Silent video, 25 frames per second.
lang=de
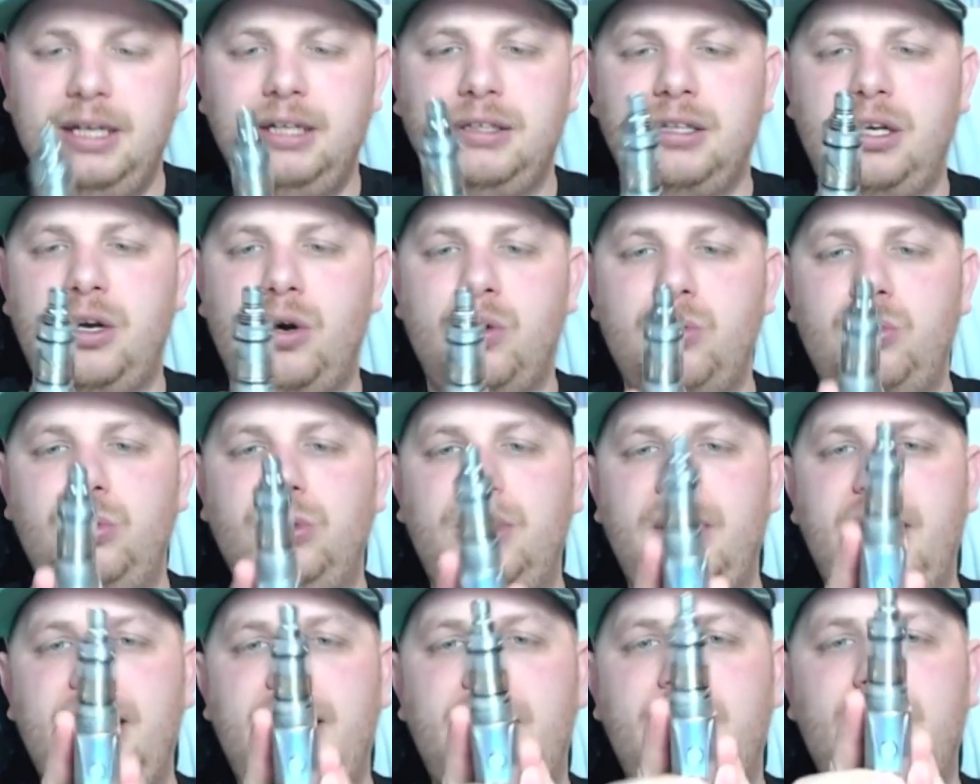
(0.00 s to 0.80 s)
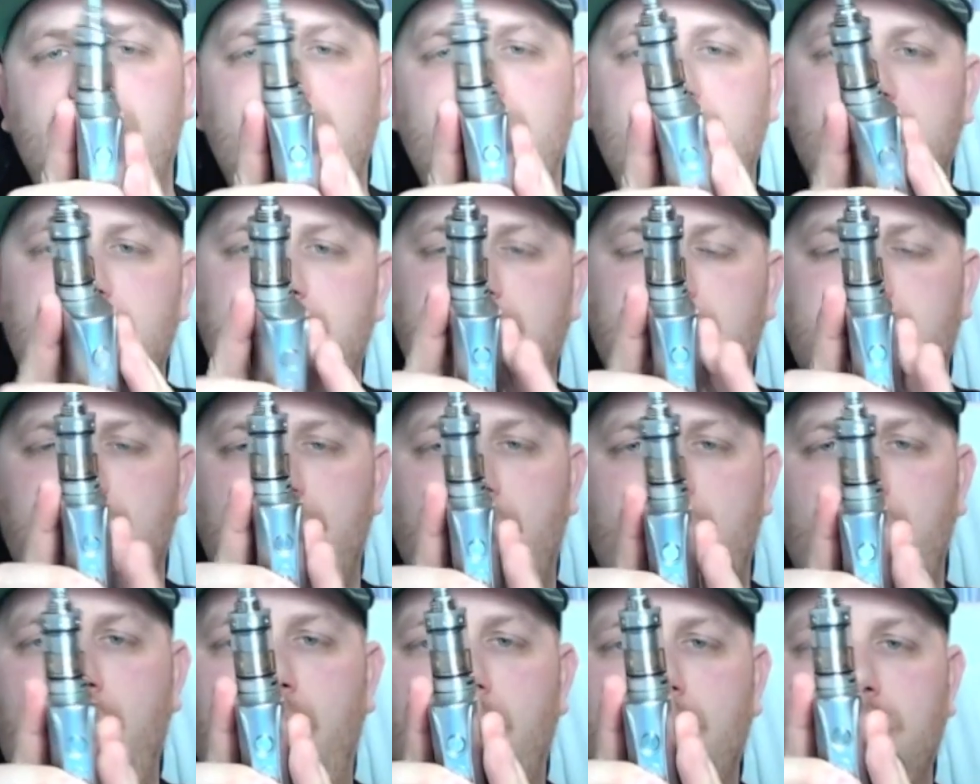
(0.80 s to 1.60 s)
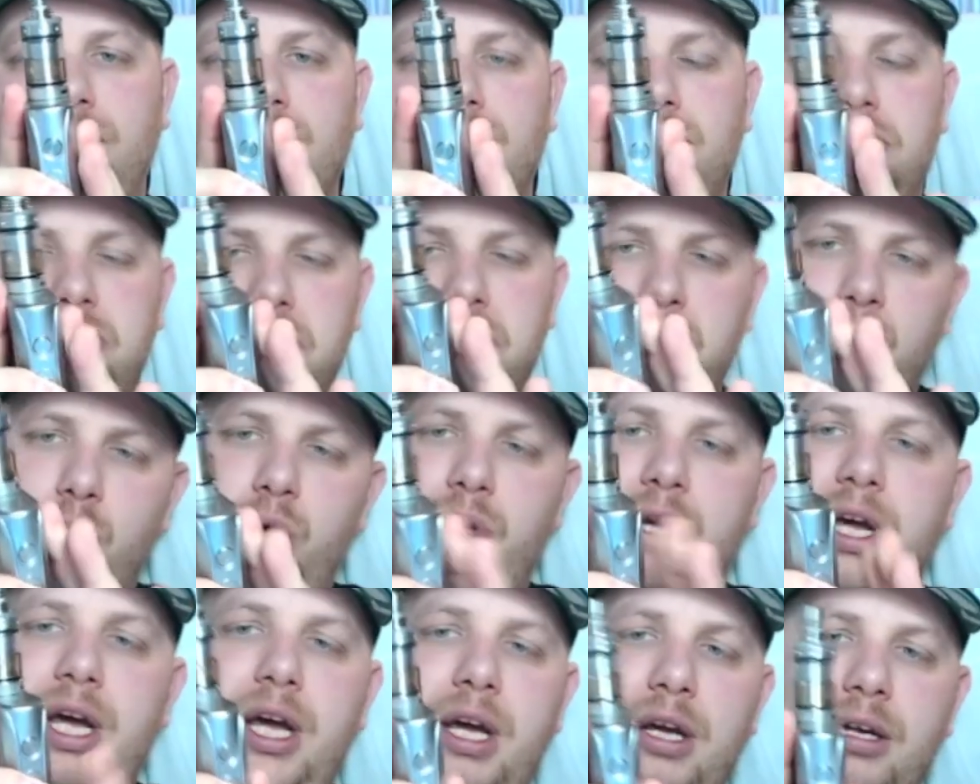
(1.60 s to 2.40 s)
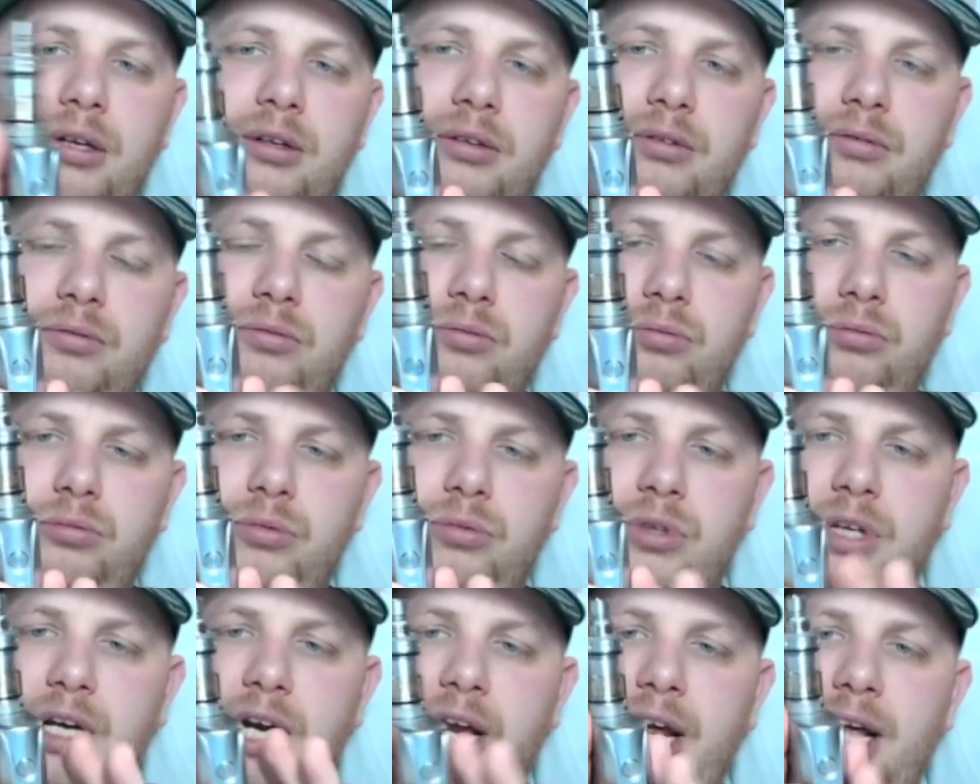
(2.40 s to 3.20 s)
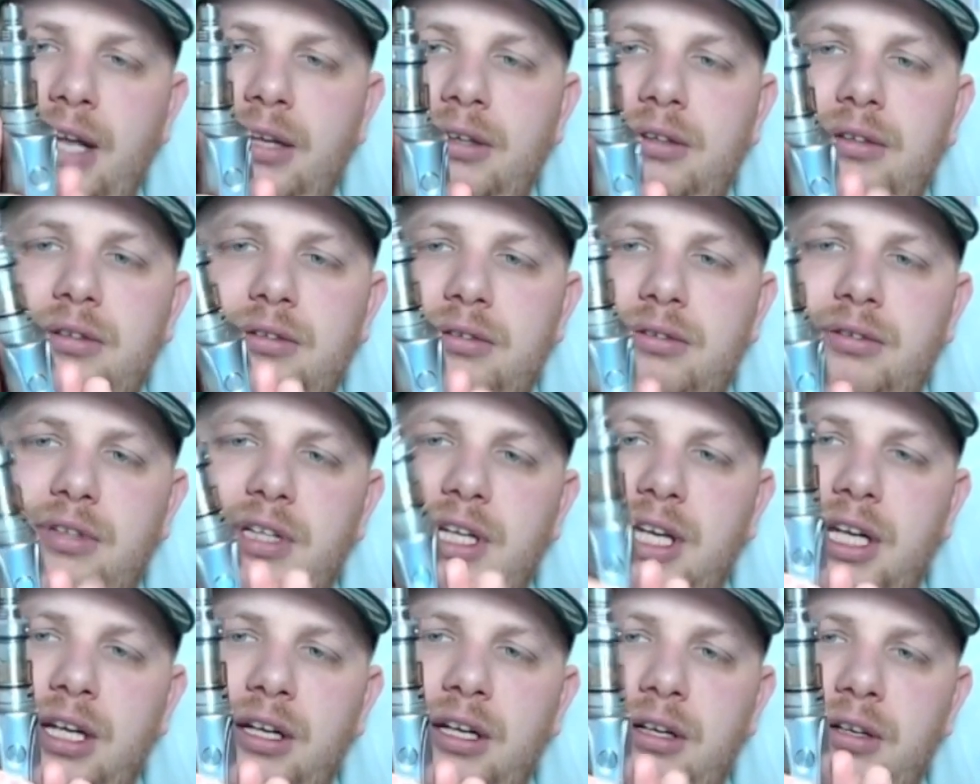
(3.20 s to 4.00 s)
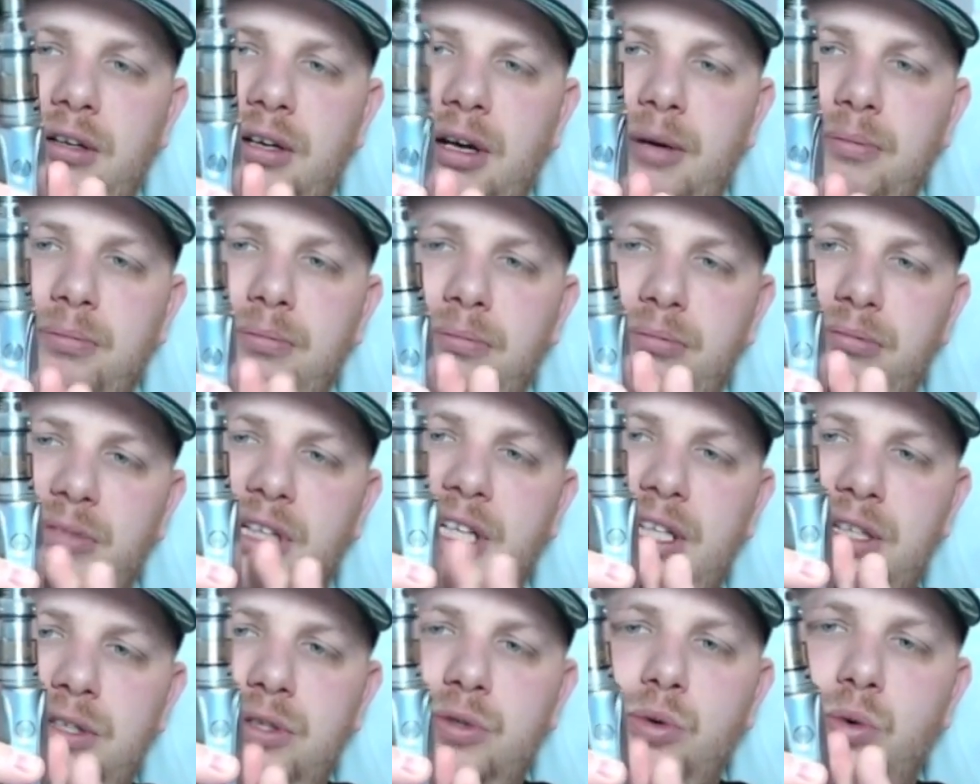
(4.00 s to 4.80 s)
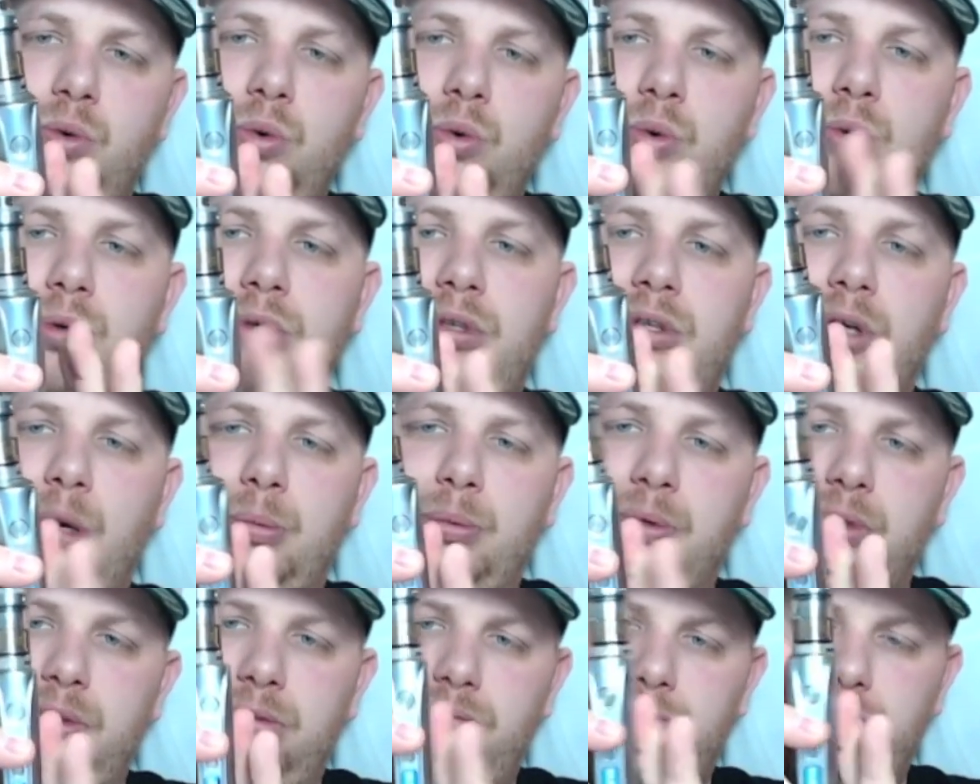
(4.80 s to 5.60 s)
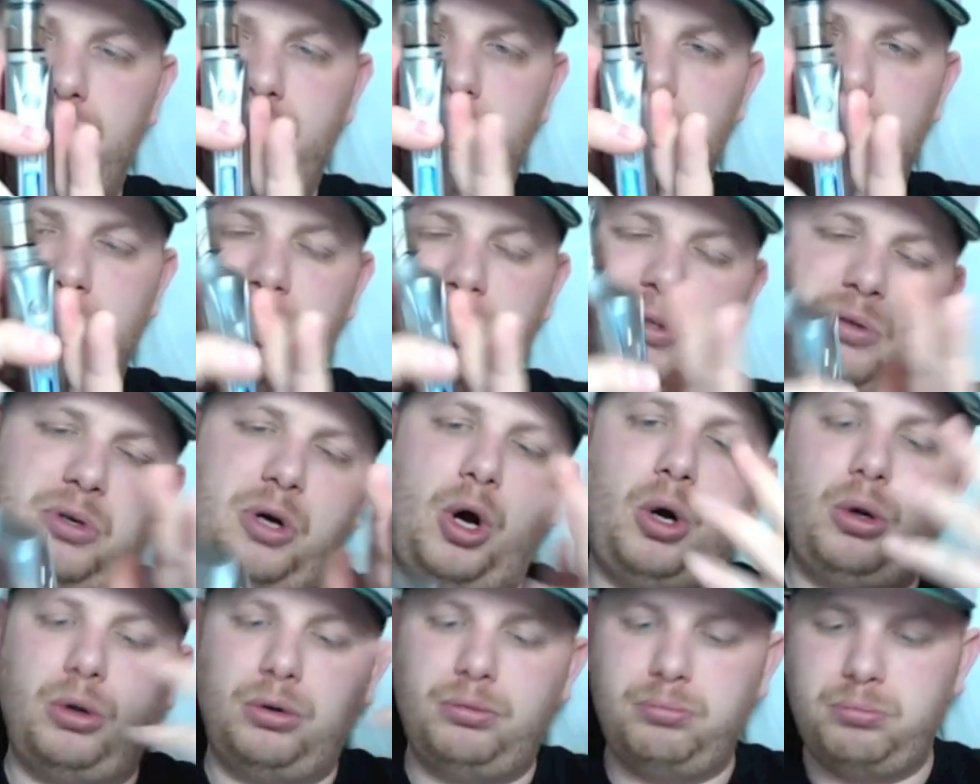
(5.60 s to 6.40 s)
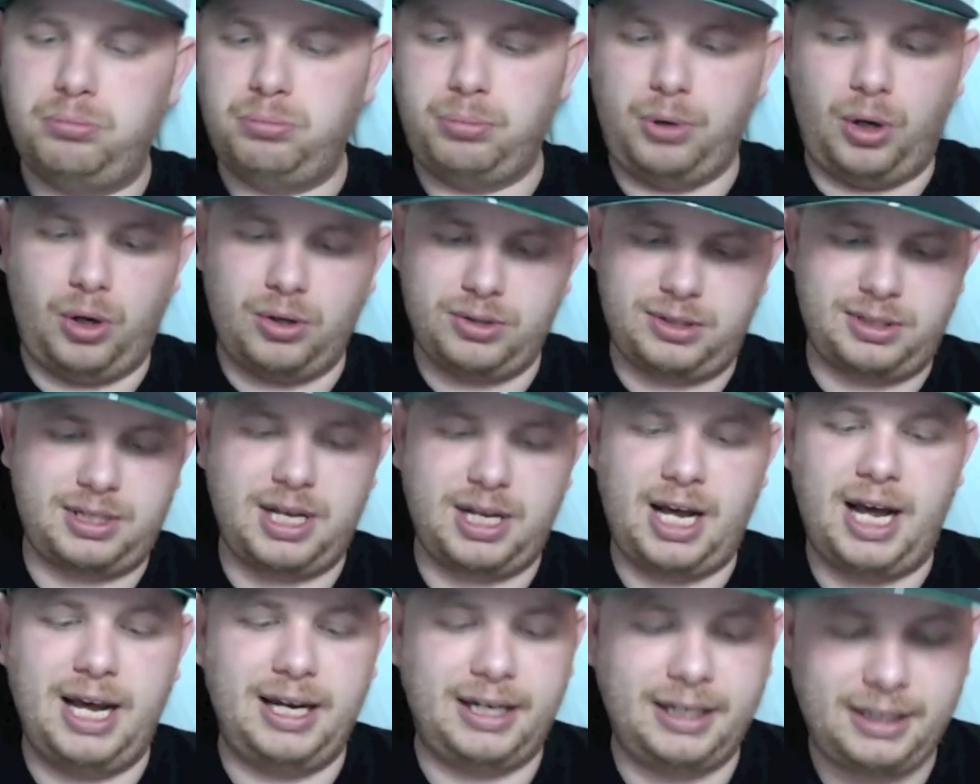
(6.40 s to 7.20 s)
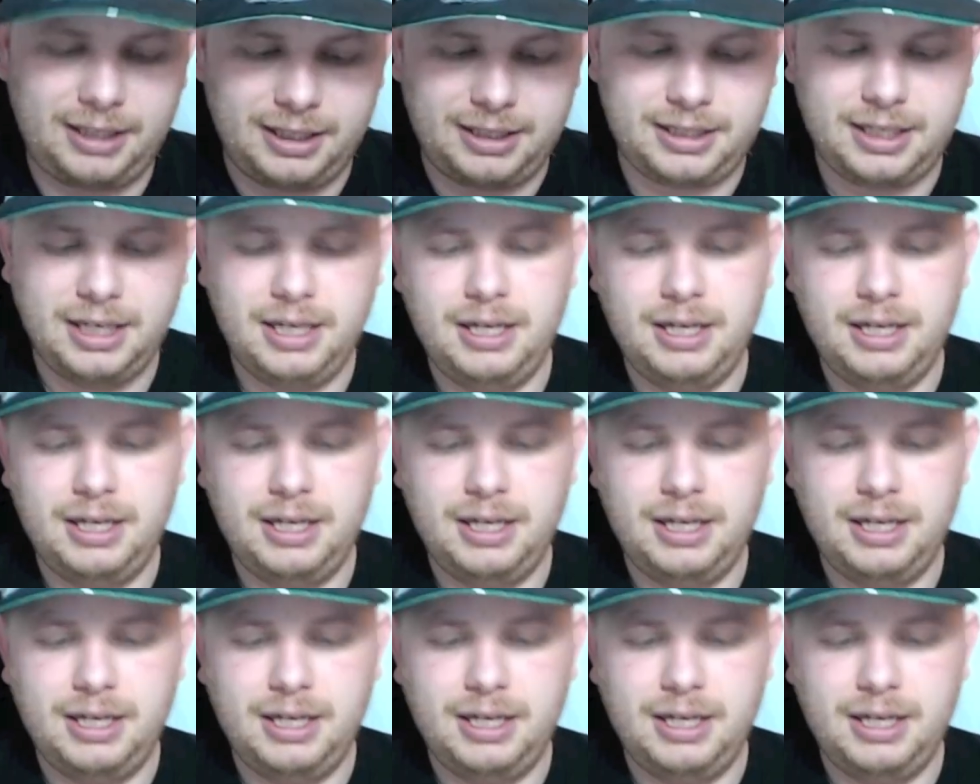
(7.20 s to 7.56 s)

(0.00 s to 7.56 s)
Der Akkudeckel, naja, okay, der hält hier nicht so gut, aber wenn man so, ja, passt eigentlich.